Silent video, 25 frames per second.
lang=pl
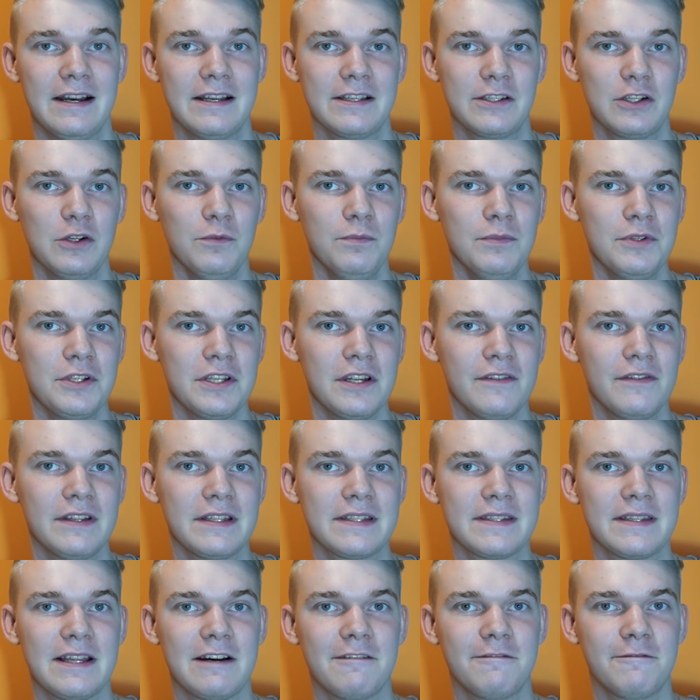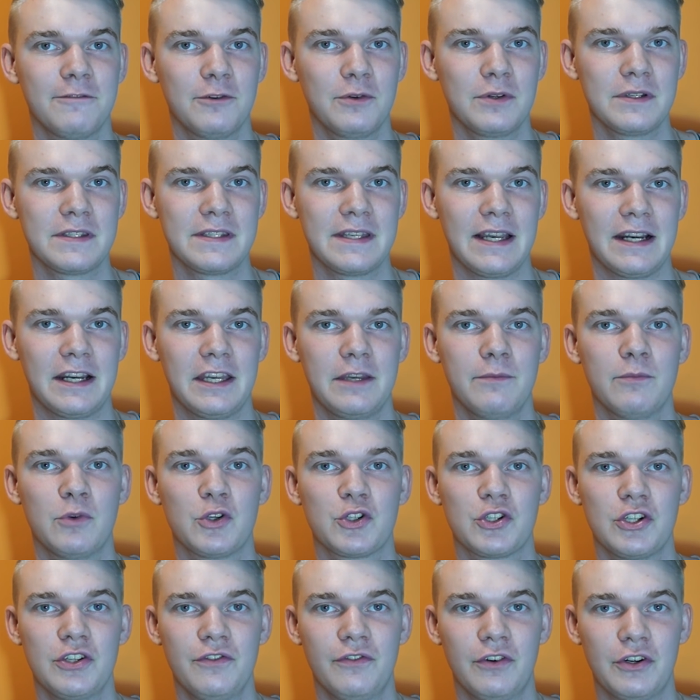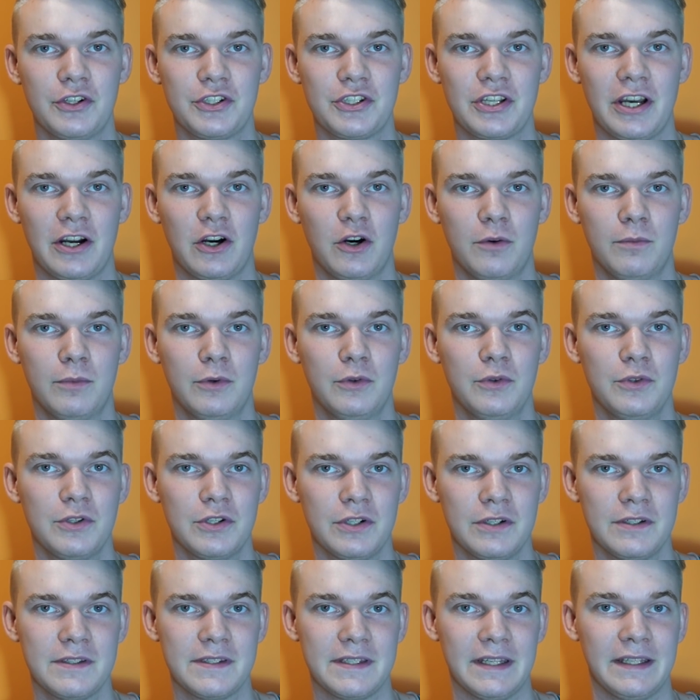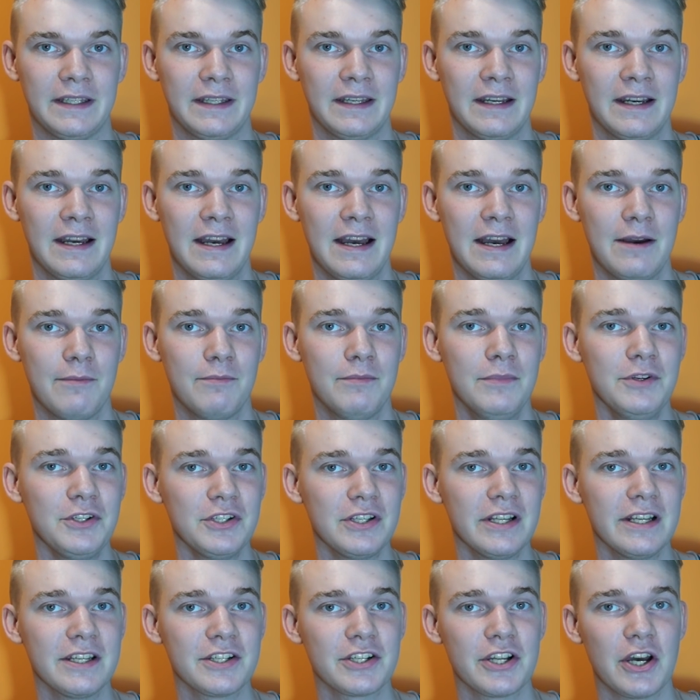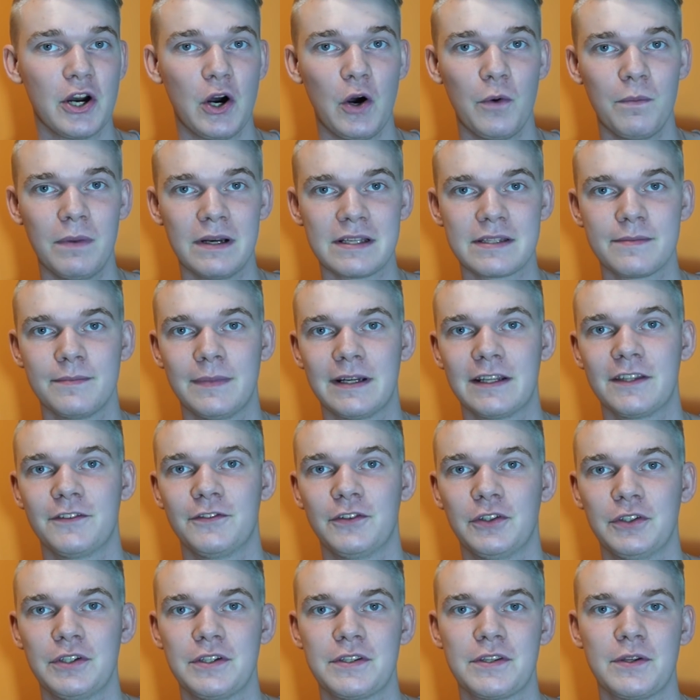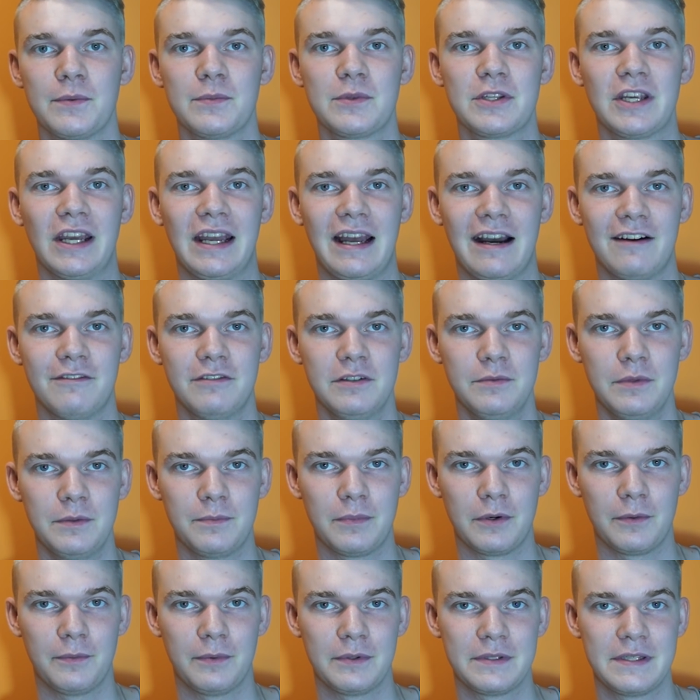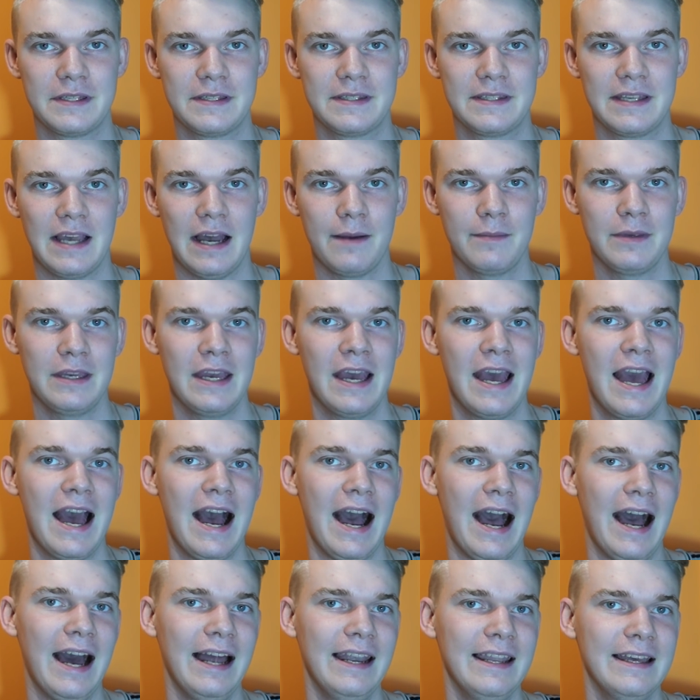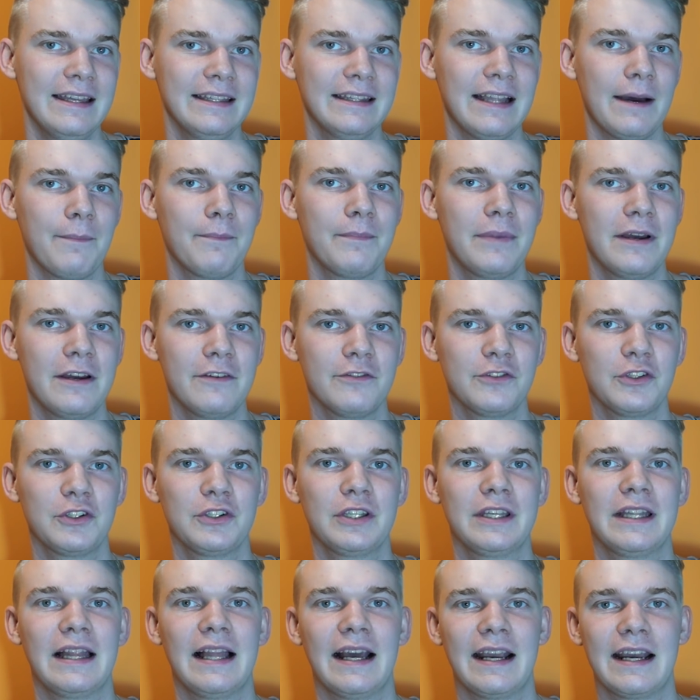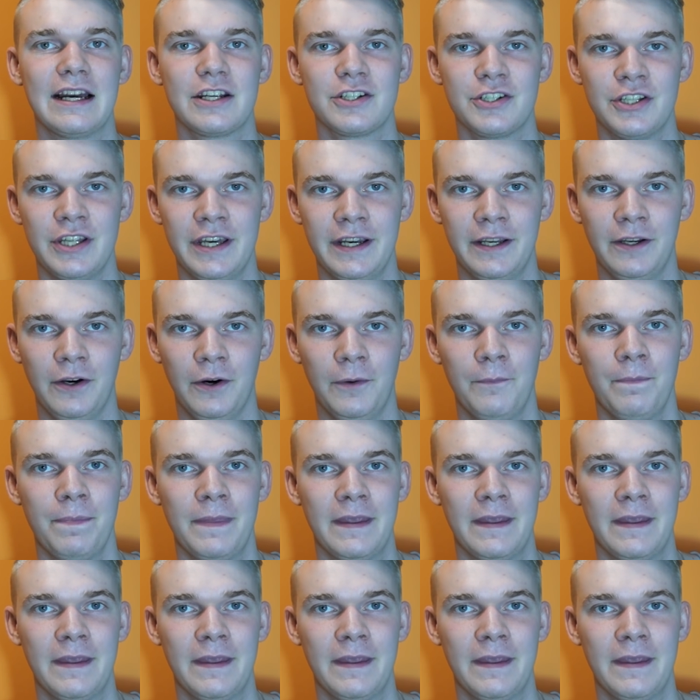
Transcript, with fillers: Skupmy się więc na funkcjach i możliwościach obu urządzeń. Myślę, że oba smartfony są ciekawymi propozycjami, ale na pewno nie dla każdego.